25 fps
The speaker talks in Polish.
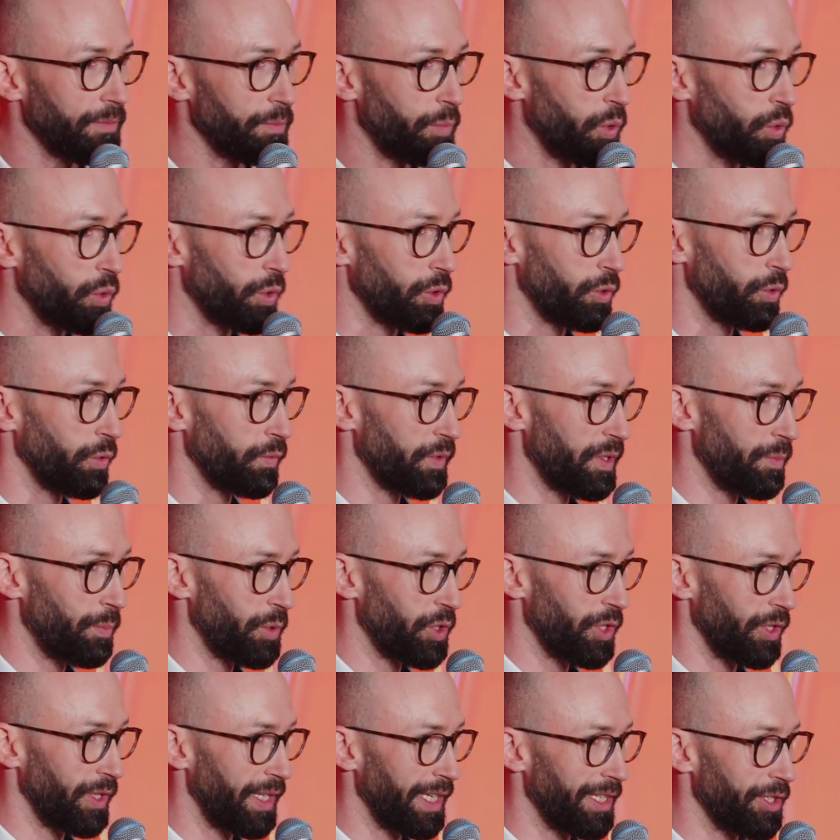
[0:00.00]
punktów
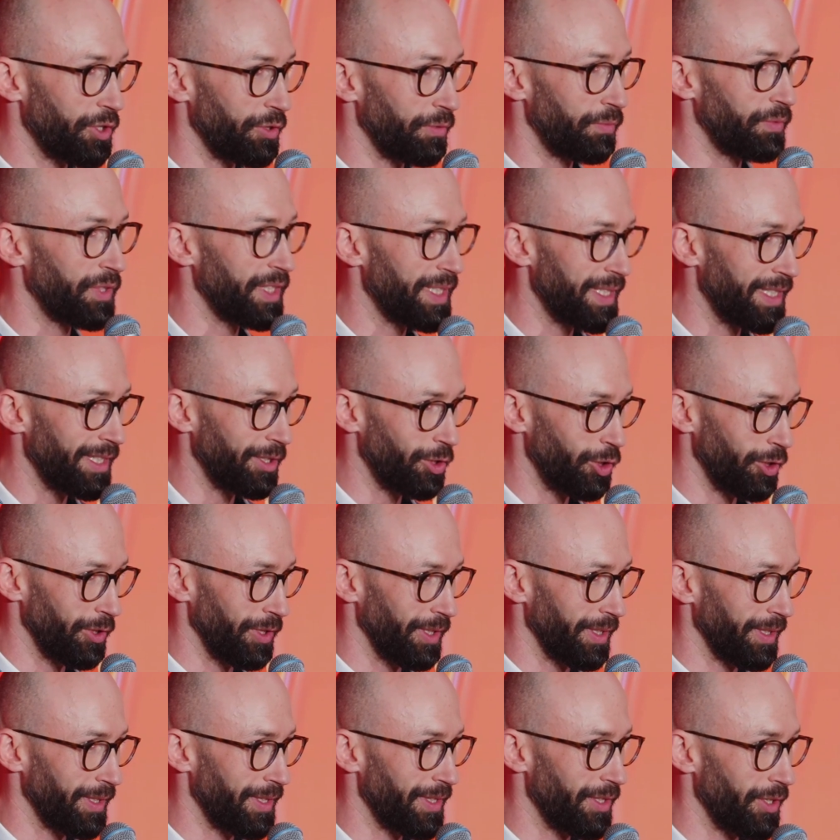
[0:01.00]
sprzedaży fizycznych?